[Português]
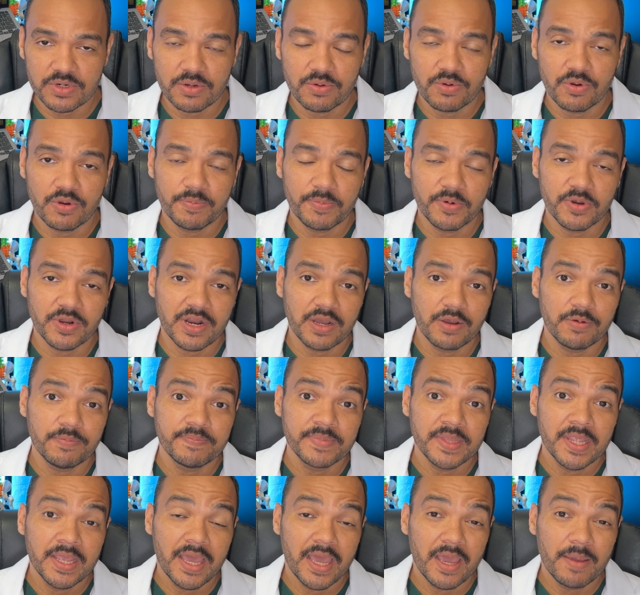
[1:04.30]
corporal,
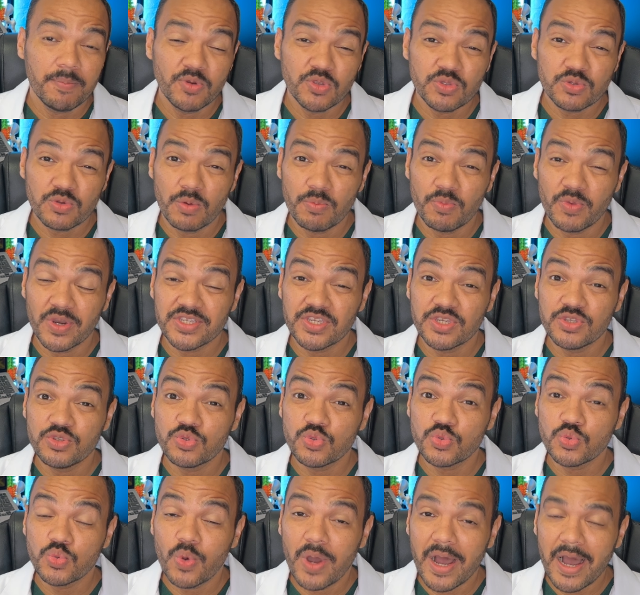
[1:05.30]
é muito comum a gente
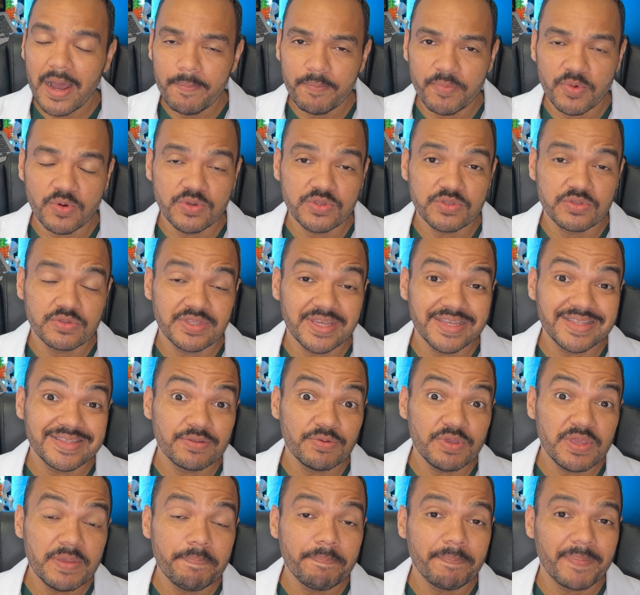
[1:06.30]
suar muito, né? E tem
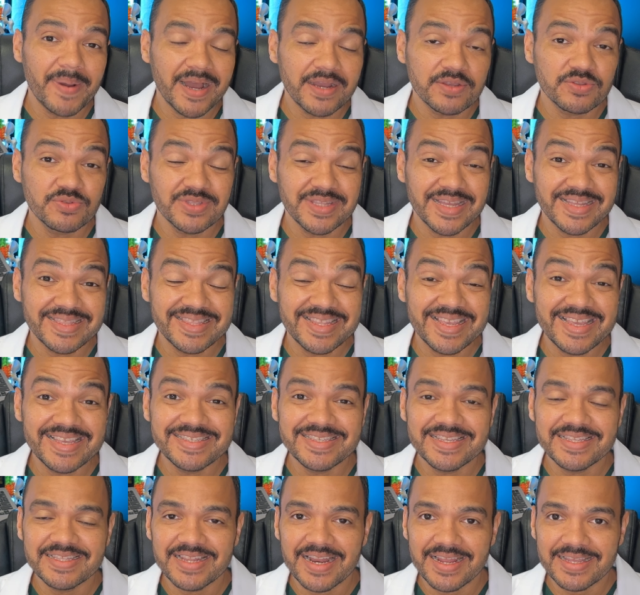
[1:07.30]
um impacto na
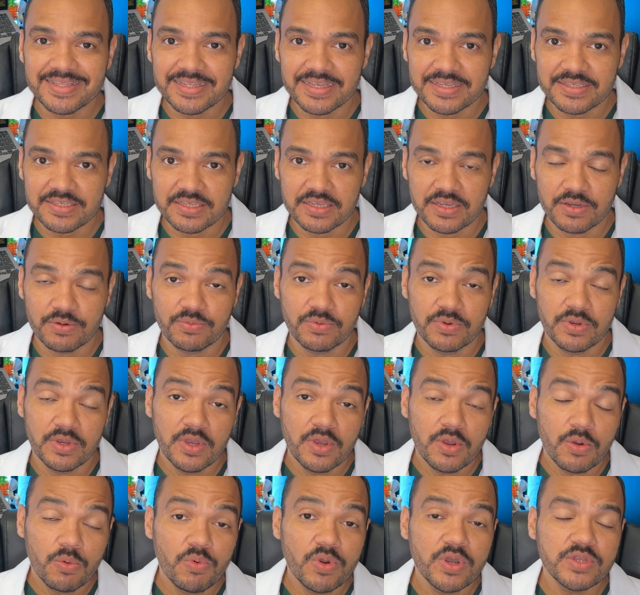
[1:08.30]
desidratação.
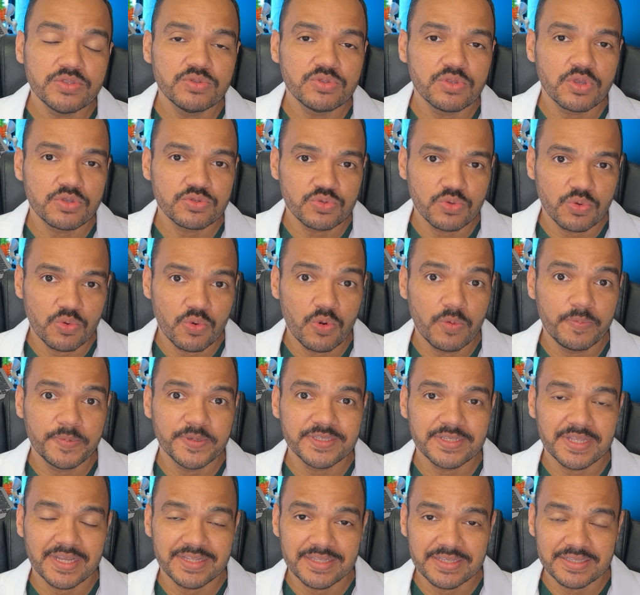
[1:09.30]
Quando o nosso corpo
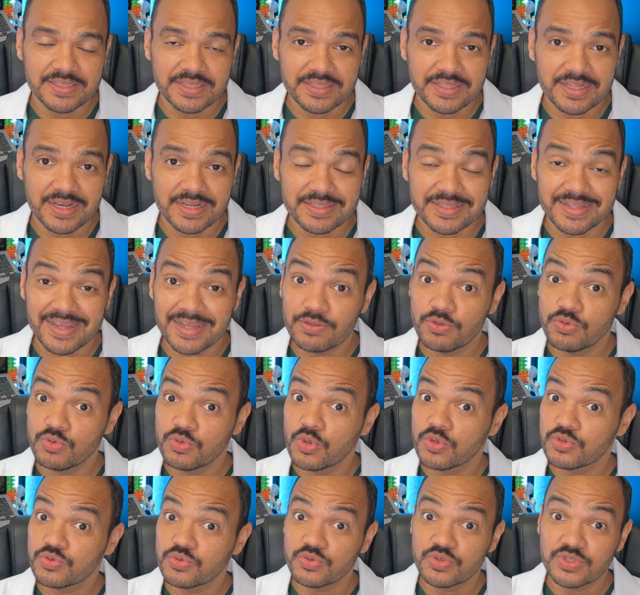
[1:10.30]
está desidratado, o
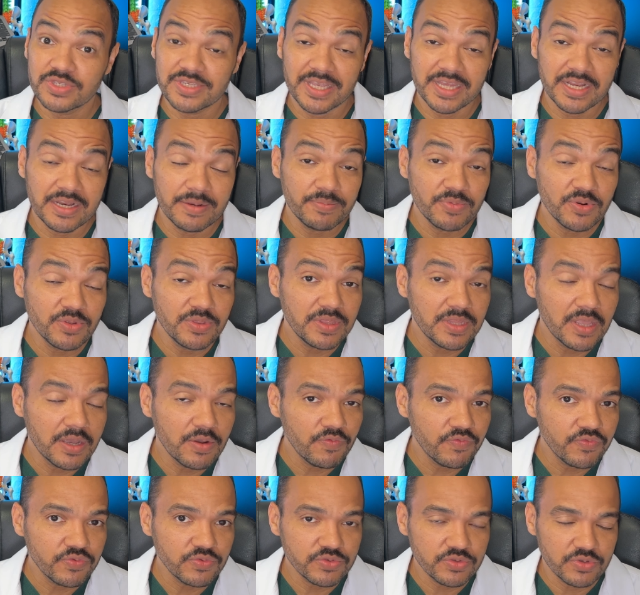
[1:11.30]
nosso cérebro não
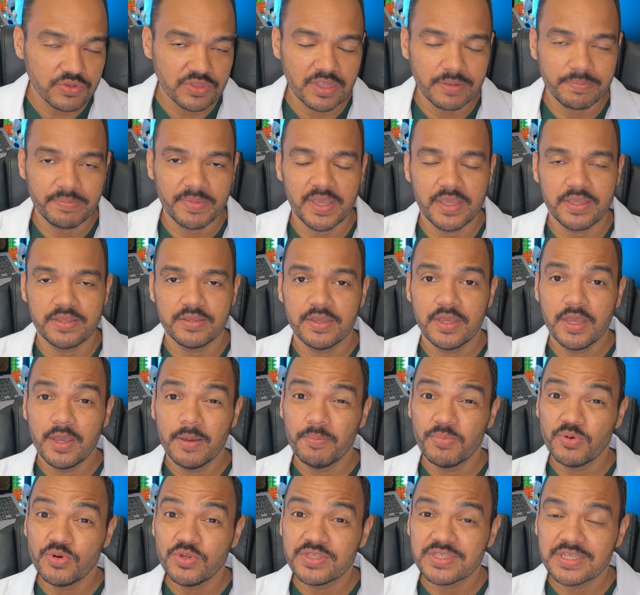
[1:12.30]
funciona bem.
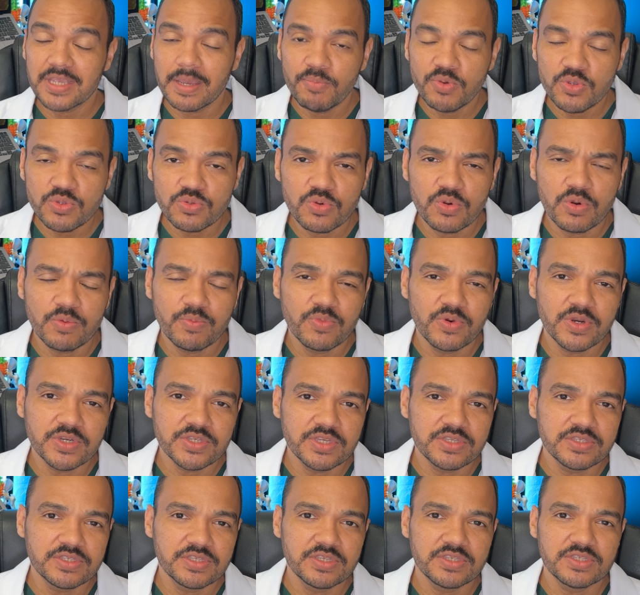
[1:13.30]
Por isso que é muito comum a
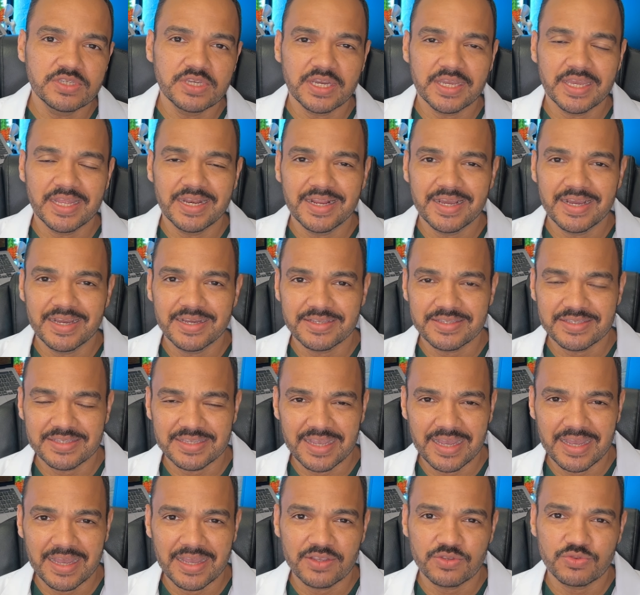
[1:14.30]
gente sentir aquele
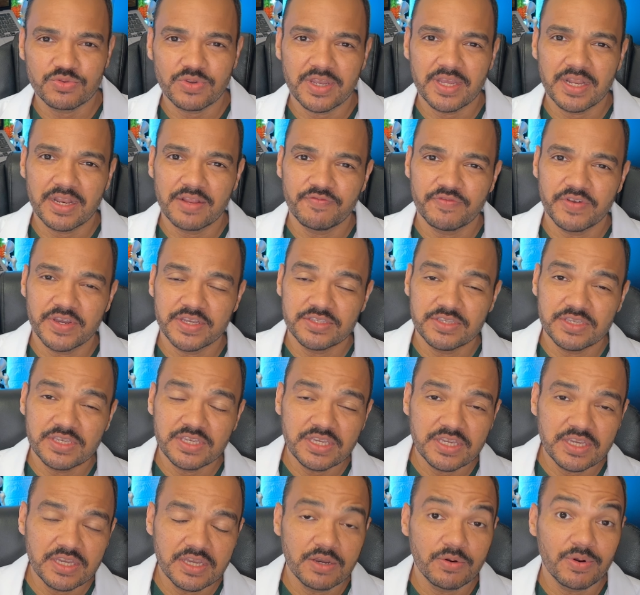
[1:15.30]
cansaço, aquela
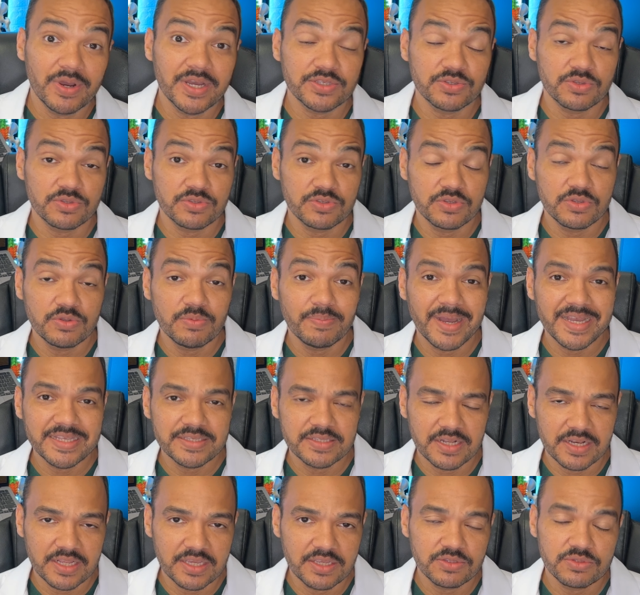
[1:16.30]
fadiga, o raciocínio mais
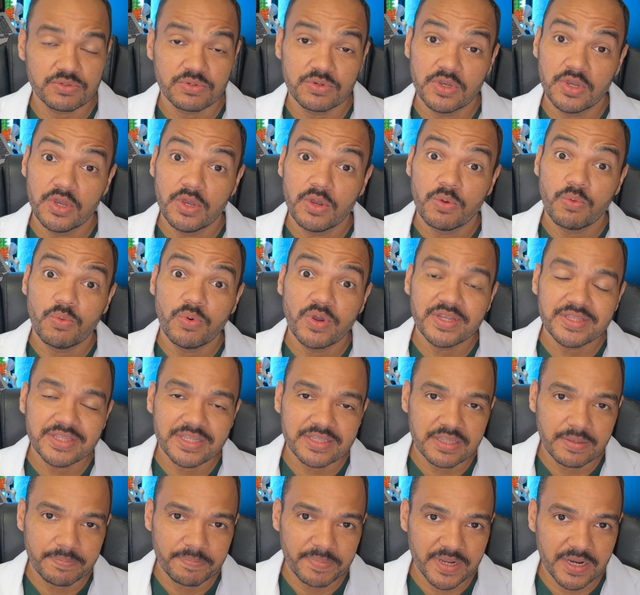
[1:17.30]
lento, quando a
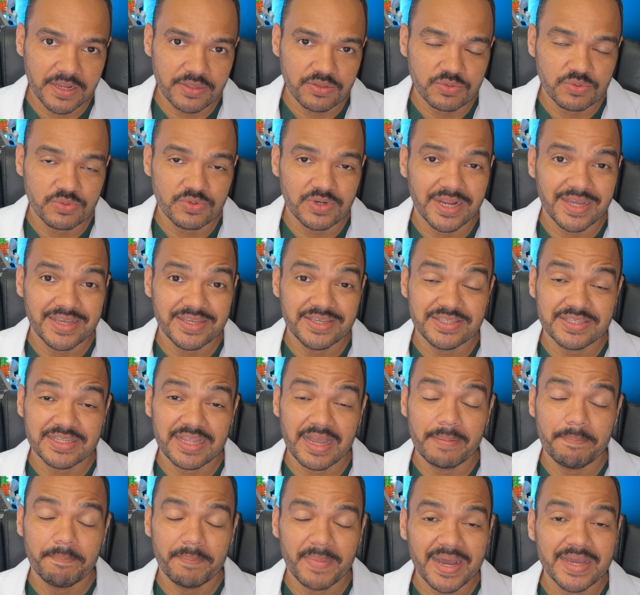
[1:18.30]
temperatura
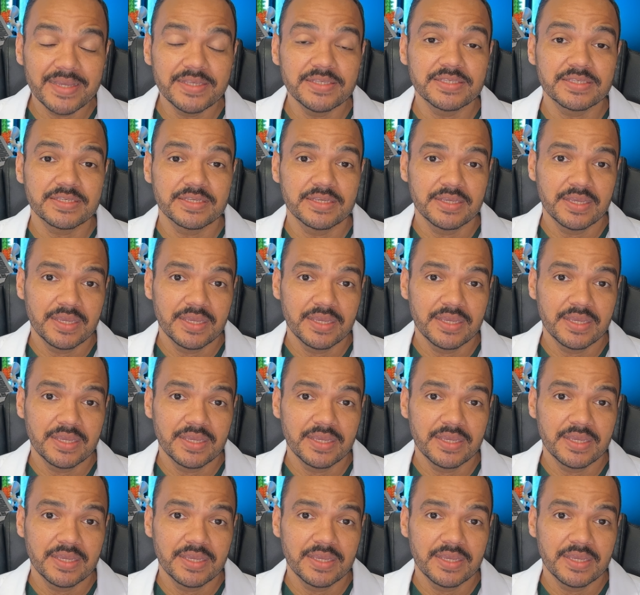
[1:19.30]
está mais